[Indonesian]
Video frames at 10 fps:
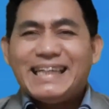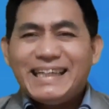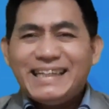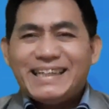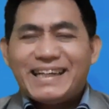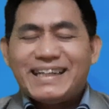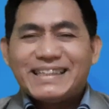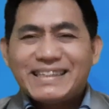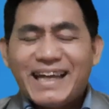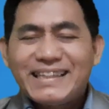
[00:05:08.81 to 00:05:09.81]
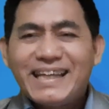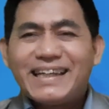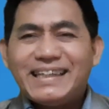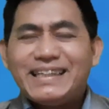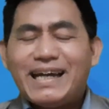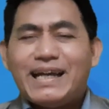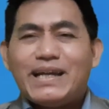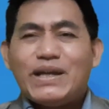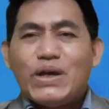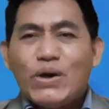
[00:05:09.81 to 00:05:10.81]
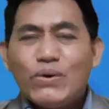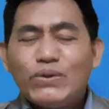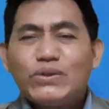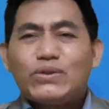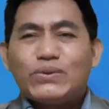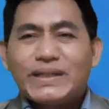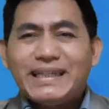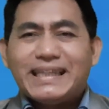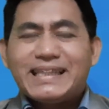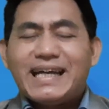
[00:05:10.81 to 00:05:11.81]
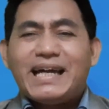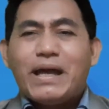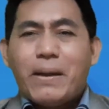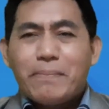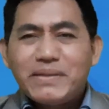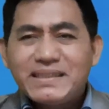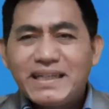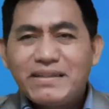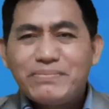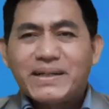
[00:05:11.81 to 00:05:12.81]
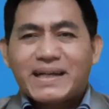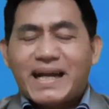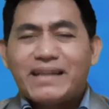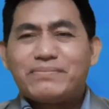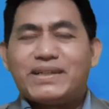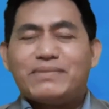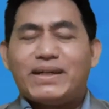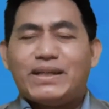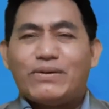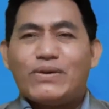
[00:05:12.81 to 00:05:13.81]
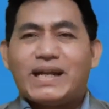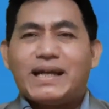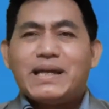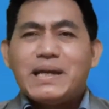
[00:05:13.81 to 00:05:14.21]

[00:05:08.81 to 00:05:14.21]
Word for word: ini adalah saat yang indah untuk kita menjadi berkat bagi banyak orang,